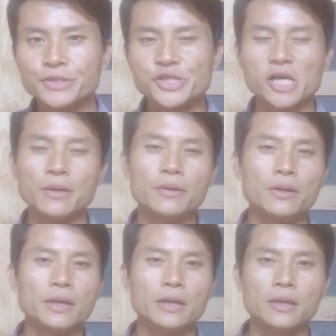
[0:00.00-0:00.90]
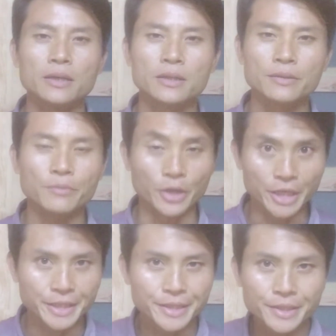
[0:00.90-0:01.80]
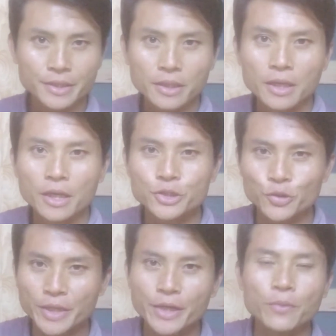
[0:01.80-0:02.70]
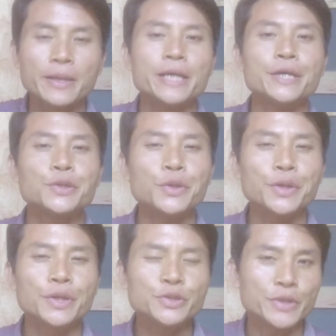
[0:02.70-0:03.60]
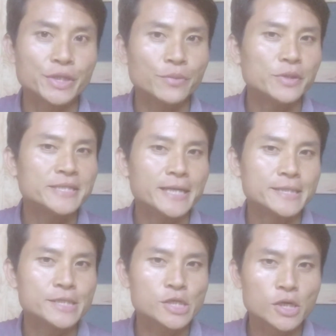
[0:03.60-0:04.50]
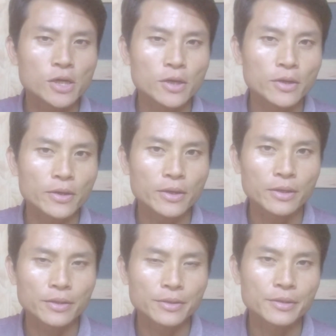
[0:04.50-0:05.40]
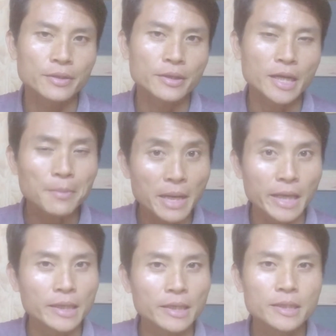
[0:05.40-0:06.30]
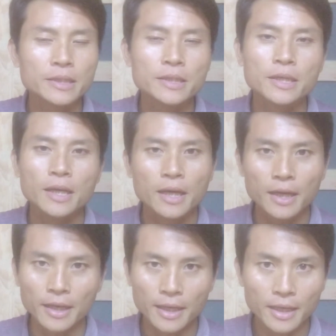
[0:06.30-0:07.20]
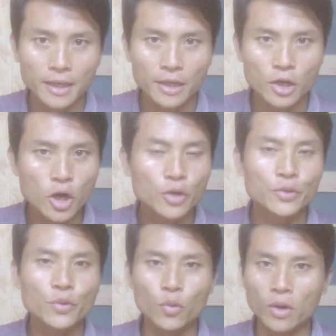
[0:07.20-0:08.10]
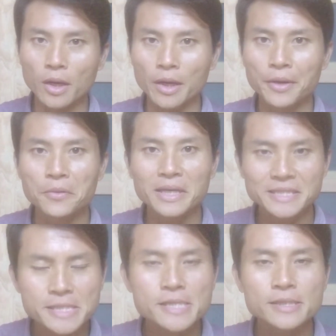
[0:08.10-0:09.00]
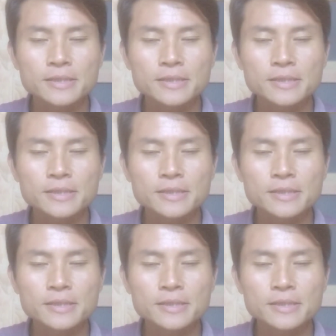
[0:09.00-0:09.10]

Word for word: Xin chào mọi người. Chủ đề hôm nay tôi nói chuyện tôi muốn dành cho các bạn là con của quan chức.